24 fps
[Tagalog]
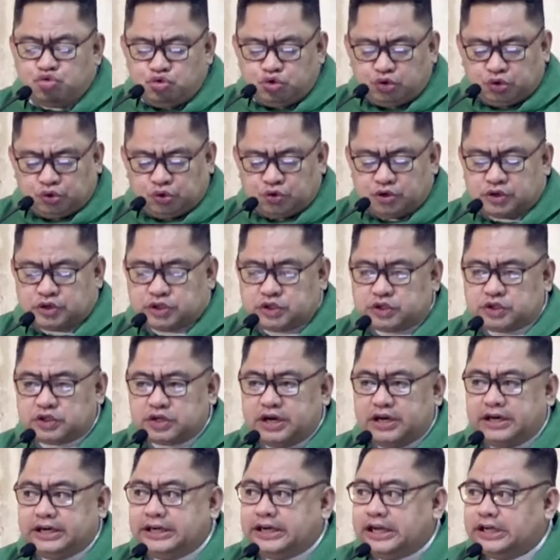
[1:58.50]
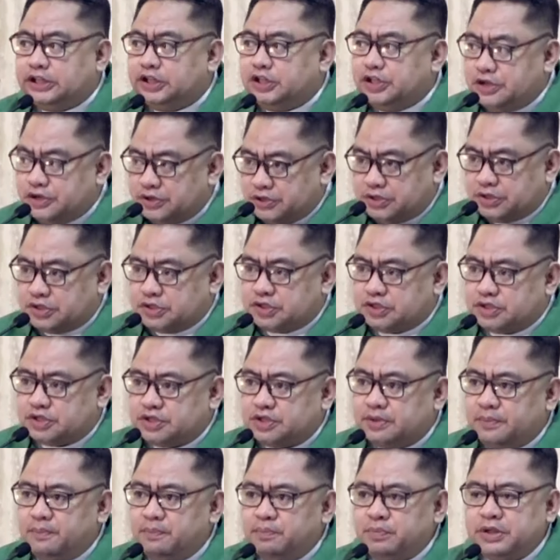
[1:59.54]
utos ng Diyos.
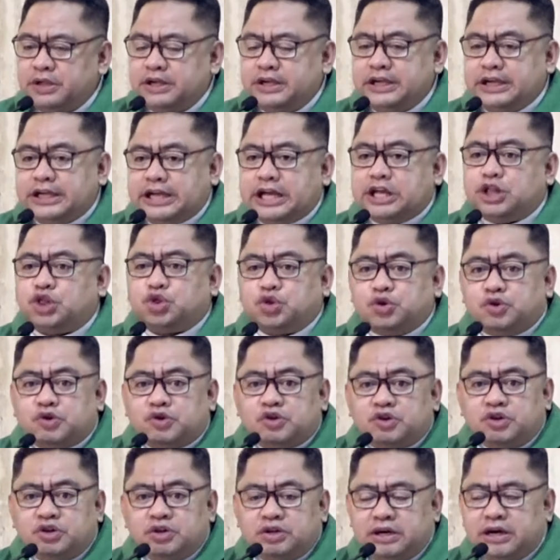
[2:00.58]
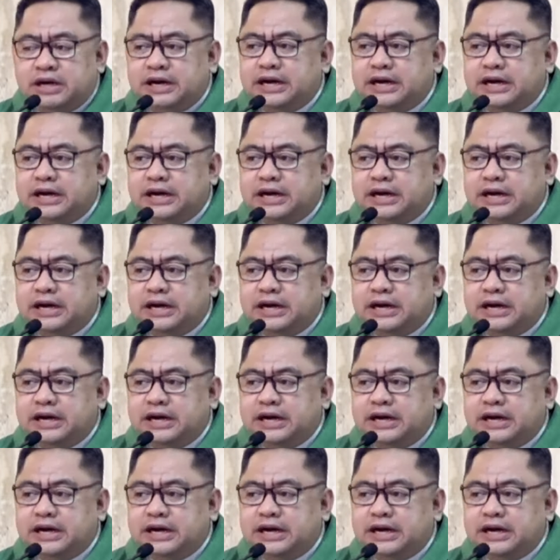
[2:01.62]
Ito